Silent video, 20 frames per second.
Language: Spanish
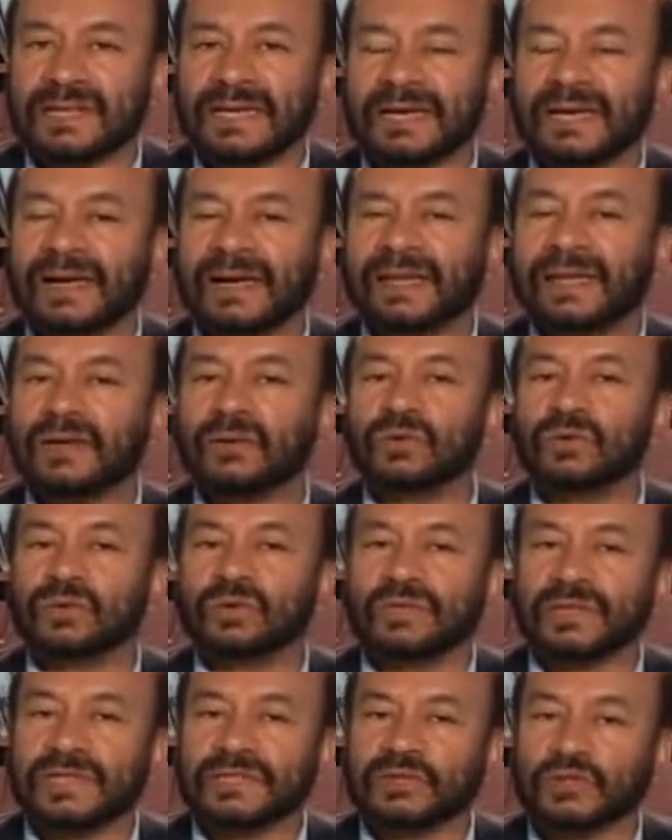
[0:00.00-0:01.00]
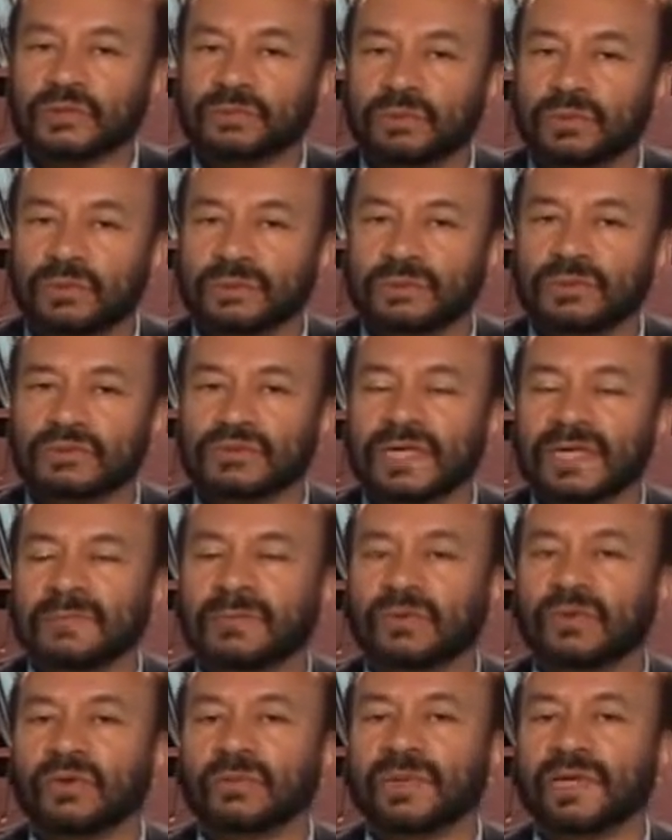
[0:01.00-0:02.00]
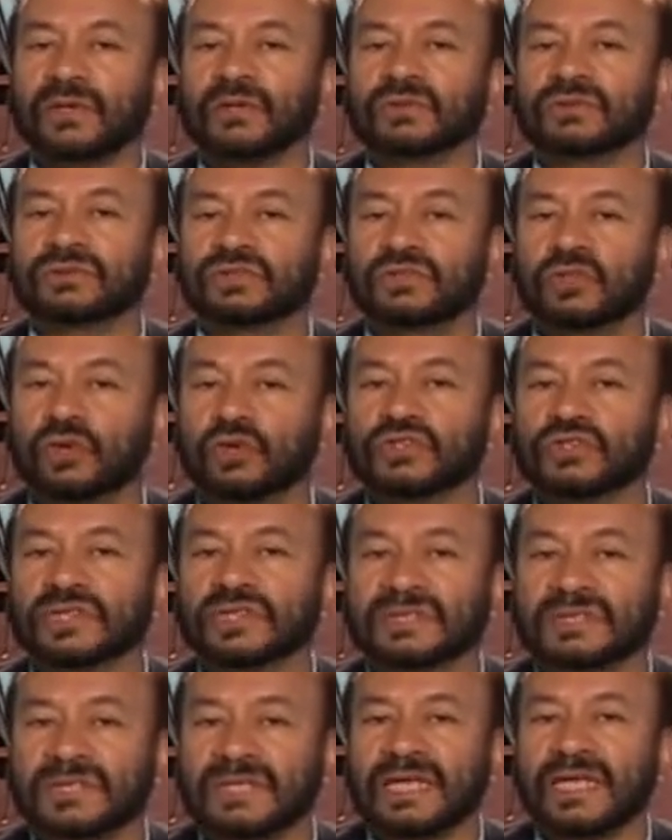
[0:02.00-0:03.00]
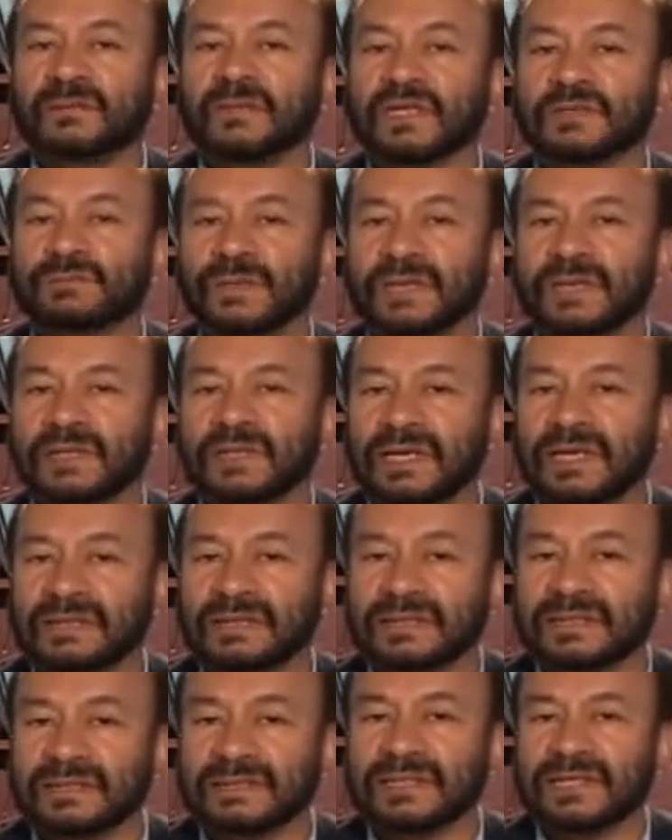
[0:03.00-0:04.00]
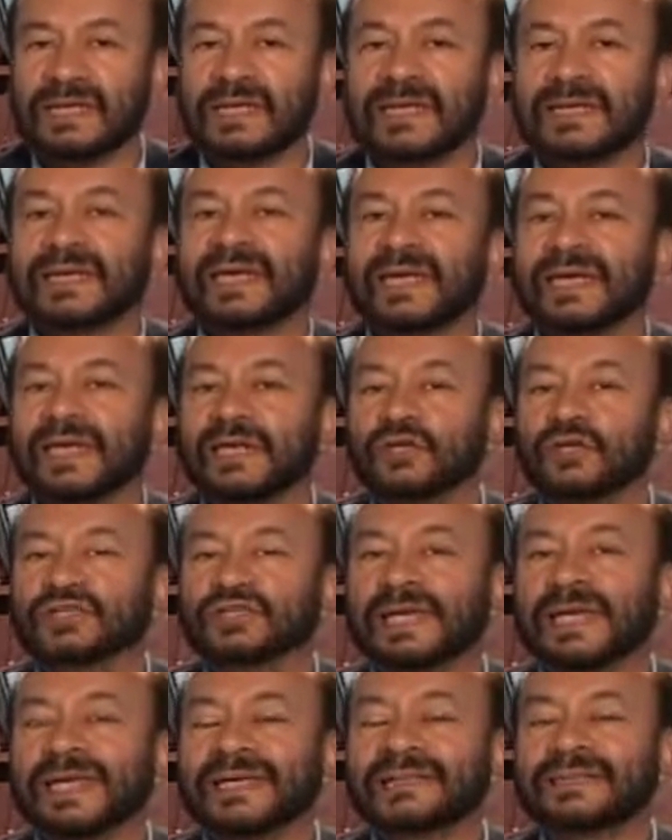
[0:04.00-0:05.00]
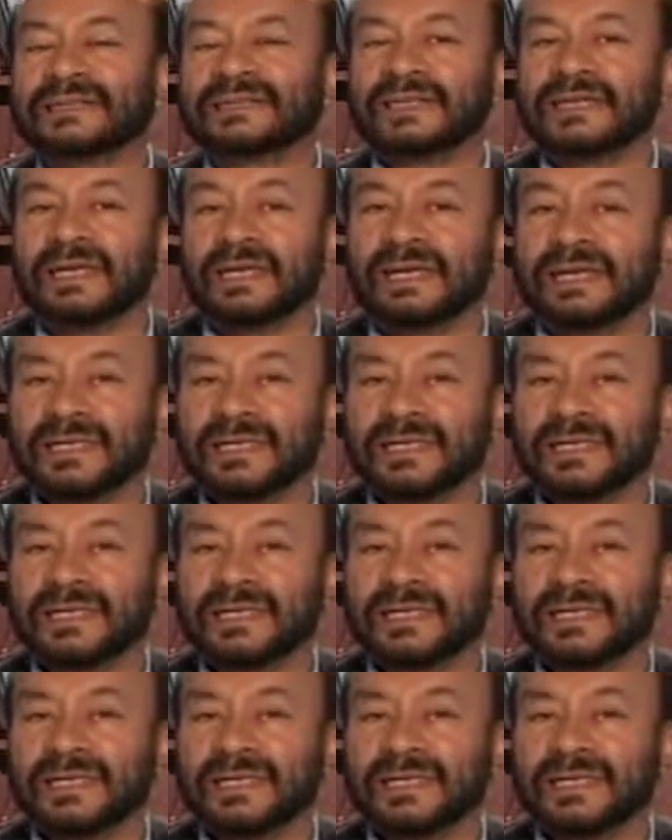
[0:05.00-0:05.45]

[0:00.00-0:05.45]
En cada uno de esos puntos hay por lo menos 12 temas pendientes que ellos exigen que